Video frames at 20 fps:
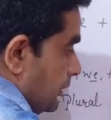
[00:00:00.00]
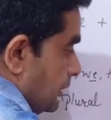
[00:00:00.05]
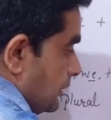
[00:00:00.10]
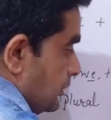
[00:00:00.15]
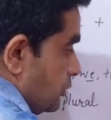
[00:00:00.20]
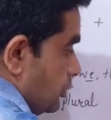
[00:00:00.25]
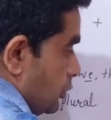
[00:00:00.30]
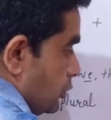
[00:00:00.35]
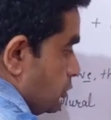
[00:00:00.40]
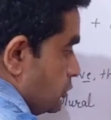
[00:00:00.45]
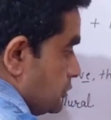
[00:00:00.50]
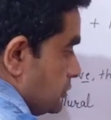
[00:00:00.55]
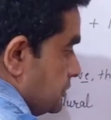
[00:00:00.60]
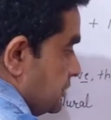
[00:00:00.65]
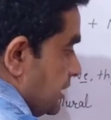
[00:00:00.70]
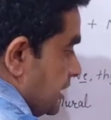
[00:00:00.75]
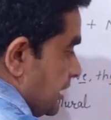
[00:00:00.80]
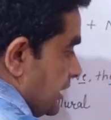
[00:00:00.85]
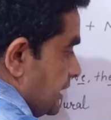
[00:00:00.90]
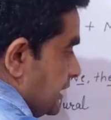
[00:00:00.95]
इन दोज
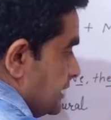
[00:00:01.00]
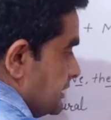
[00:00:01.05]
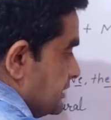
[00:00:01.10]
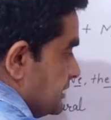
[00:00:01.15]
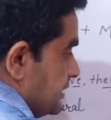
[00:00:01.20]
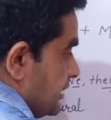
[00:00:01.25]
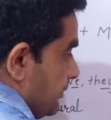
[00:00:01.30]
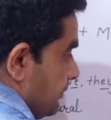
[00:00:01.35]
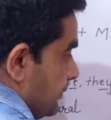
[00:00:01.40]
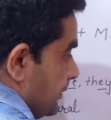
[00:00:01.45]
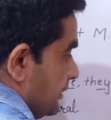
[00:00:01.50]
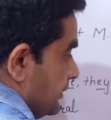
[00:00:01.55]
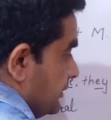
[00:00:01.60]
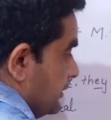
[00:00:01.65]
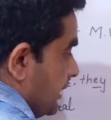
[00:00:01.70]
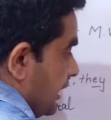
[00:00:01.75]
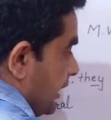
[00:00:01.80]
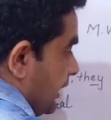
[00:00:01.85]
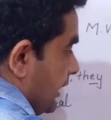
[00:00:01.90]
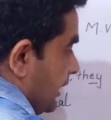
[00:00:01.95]
डेज या फिर
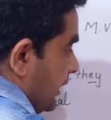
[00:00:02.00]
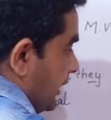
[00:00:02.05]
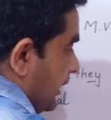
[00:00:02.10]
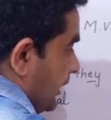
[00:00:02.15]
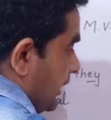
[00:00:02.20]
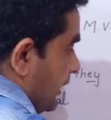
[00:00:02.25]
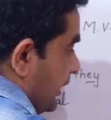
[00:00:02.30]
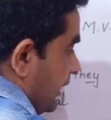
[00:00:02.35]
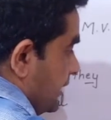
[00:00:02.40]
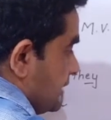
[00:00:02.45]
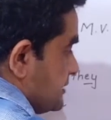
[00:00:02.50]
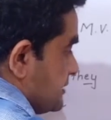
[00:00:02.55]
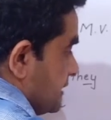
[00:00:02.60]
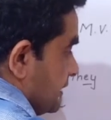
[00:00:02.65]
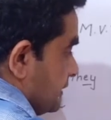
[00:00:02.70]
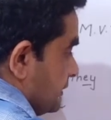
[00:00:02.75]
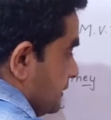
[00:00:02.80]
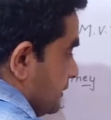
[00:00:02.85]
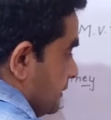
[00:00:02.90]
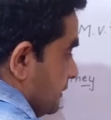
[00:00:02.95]
देन है
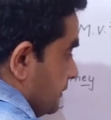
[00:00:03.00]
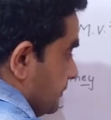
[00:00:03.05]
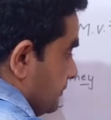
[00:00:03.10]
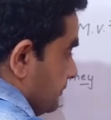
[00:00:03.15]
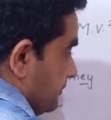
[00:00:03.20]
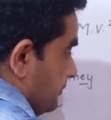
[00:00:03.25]
एटसेट्रा